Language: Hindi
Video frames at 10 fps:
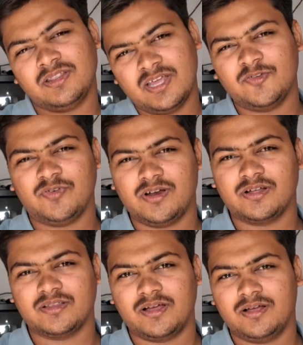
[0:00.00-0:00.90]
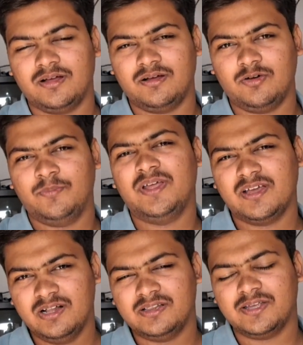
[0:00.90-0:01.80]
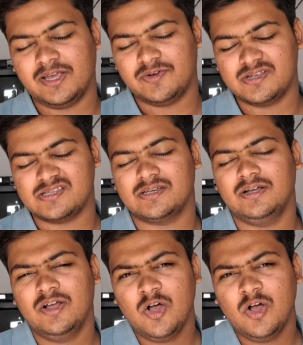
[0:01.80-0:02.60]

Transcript: इतना ही फर्क था और मेरी गलती की वजह से